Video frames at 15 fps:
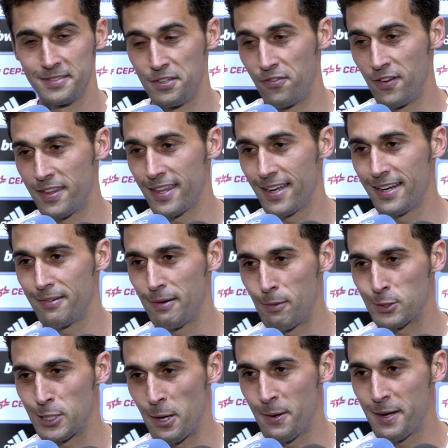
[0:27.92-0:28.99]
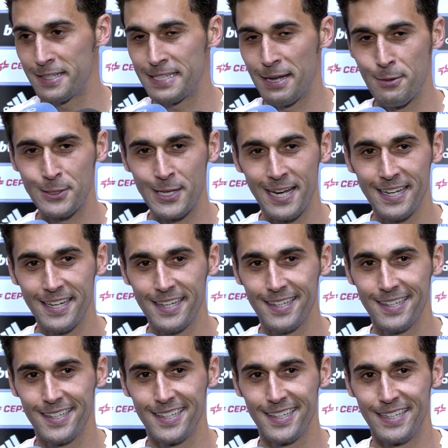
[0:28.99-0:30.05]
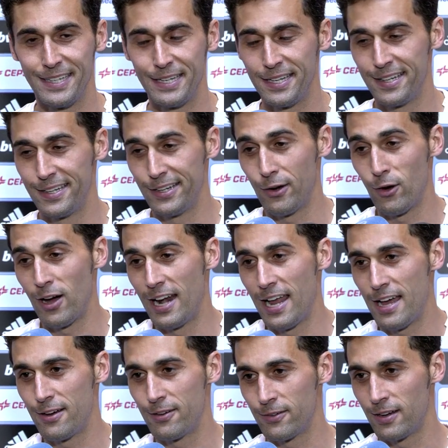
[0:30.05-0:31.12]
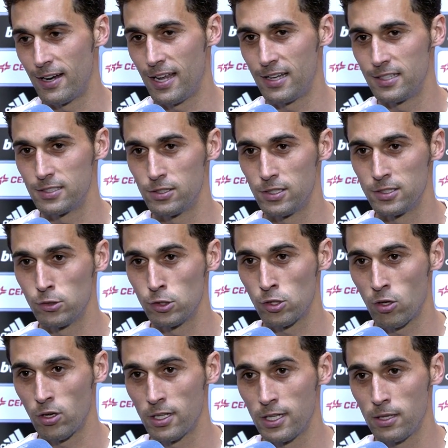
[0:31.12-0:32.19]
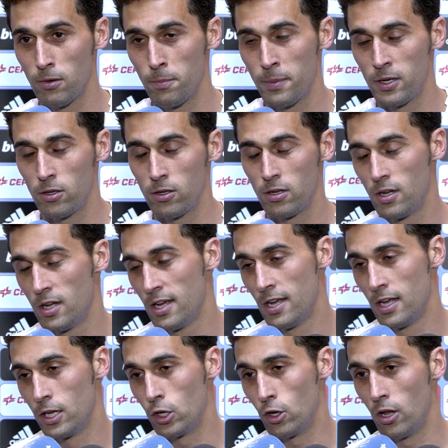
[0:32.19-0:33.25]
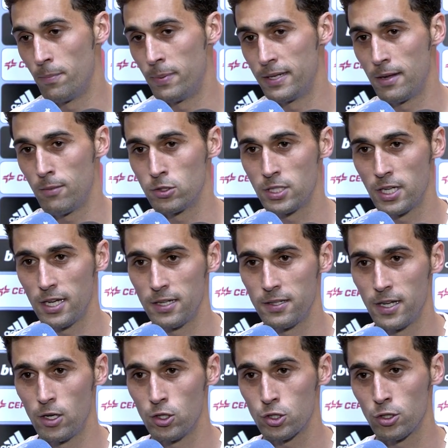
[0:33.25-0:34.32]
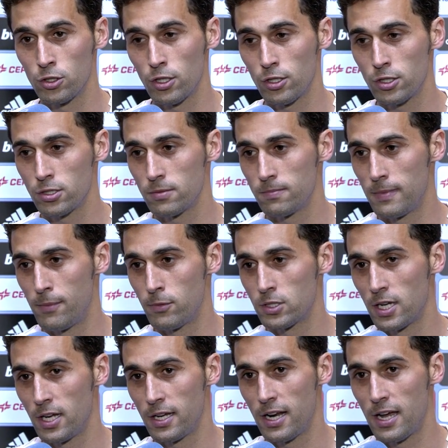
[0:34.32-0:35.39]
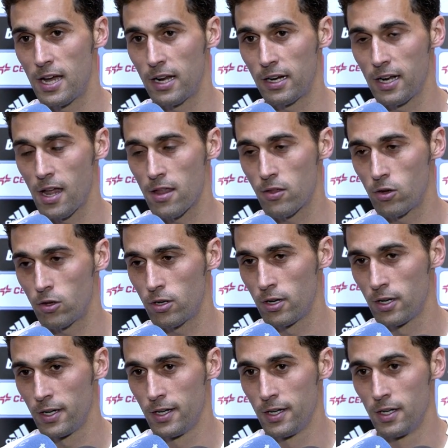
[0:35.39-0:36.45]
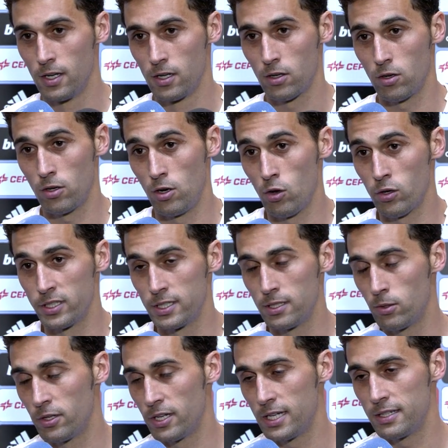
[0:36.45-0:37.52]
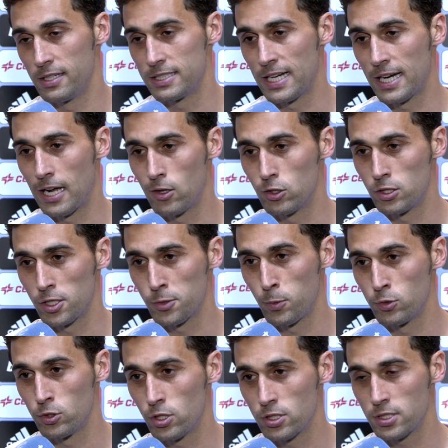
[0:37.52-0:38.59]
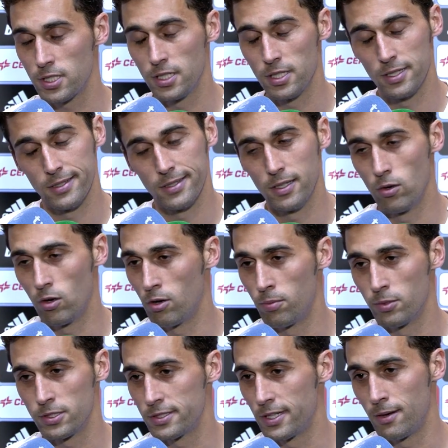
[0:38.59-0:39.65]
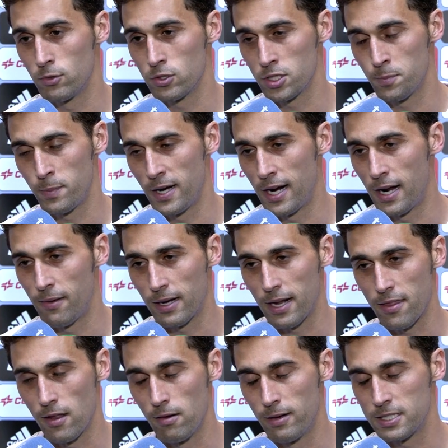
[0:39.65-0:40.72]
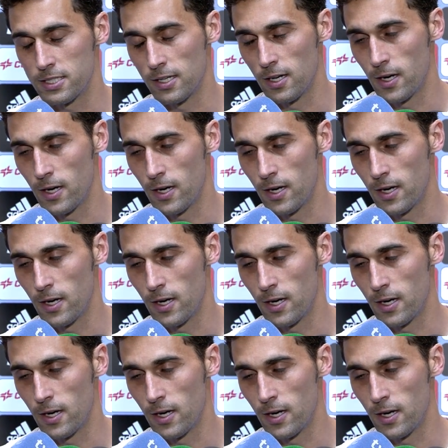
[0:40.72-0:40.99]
es difícil, vamos a ver, estamos ahí y, ojalá, ojalá, es, nuestro objetivo, pero no dependemos de, nosotros, vamos a ir a Riazor con el objetivo de, sacar los tres puntos y, y luego pues tenemos que esperar a ver qué hace el Barça,